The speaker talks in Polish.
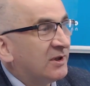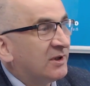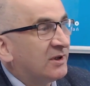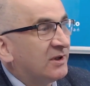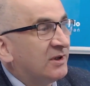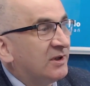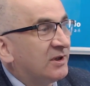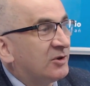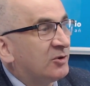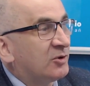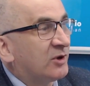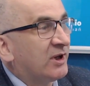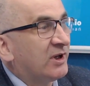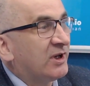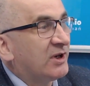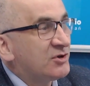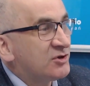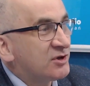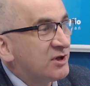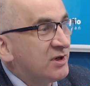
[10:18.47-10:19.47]
i które
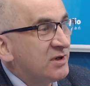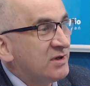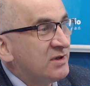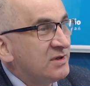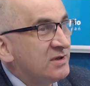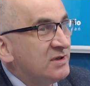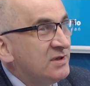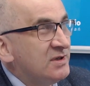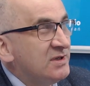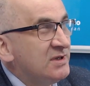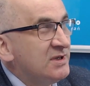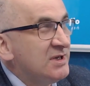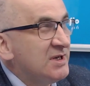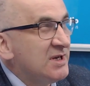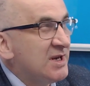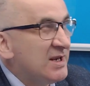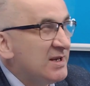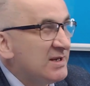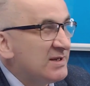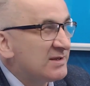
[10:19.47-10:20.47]
jeszcze
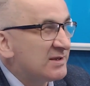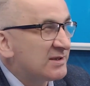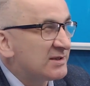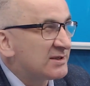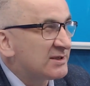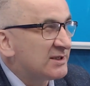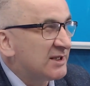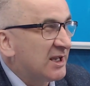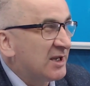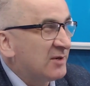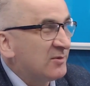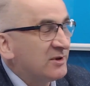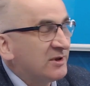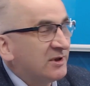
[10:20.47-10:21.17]
nie zostały